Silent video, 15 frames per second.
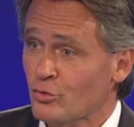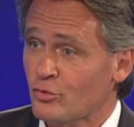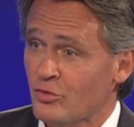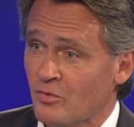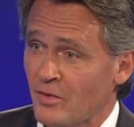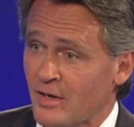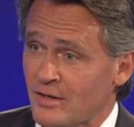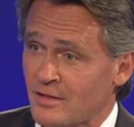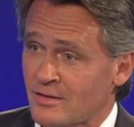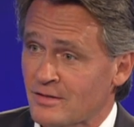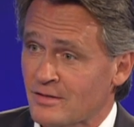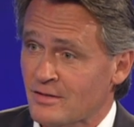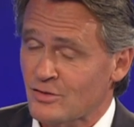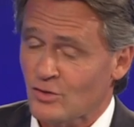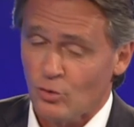
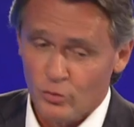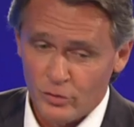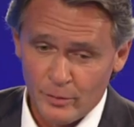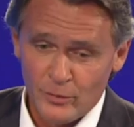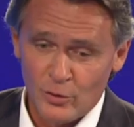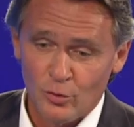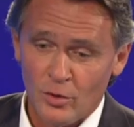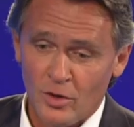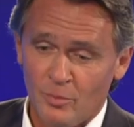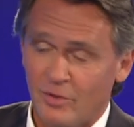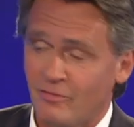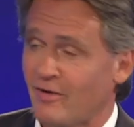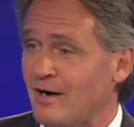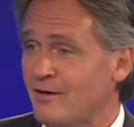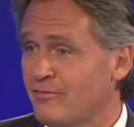unterwegs, ist rund um die Uhr
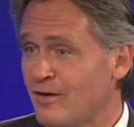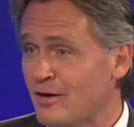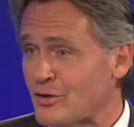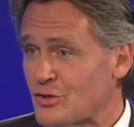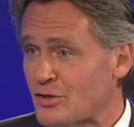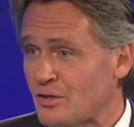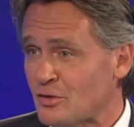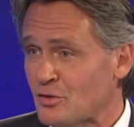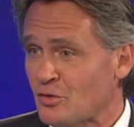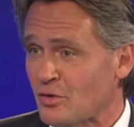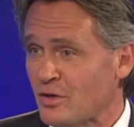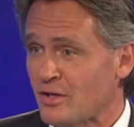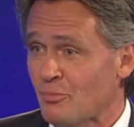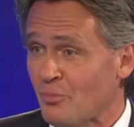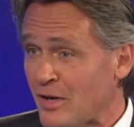bei
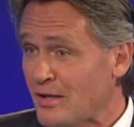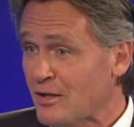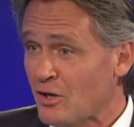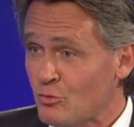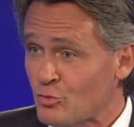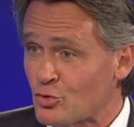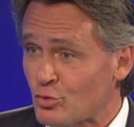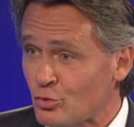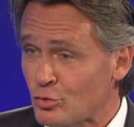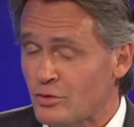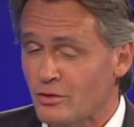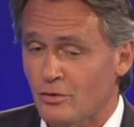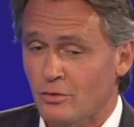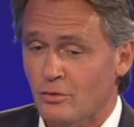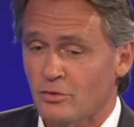Wahlveranstaltungen, bei Ihnen im
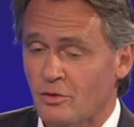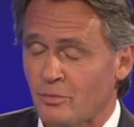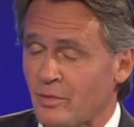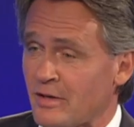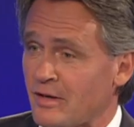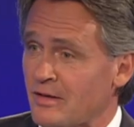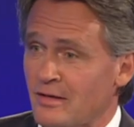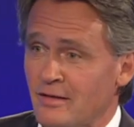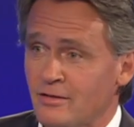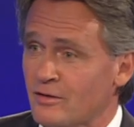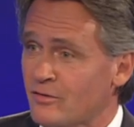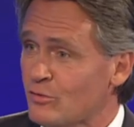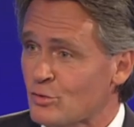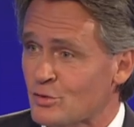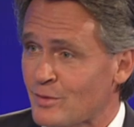Studio oder bei
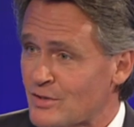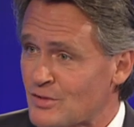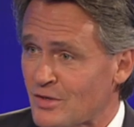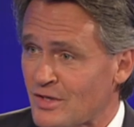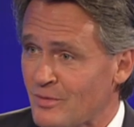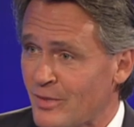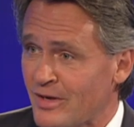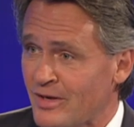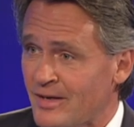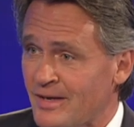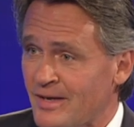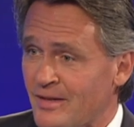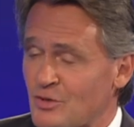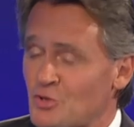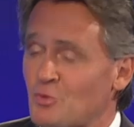Interviews, was auch immer. Der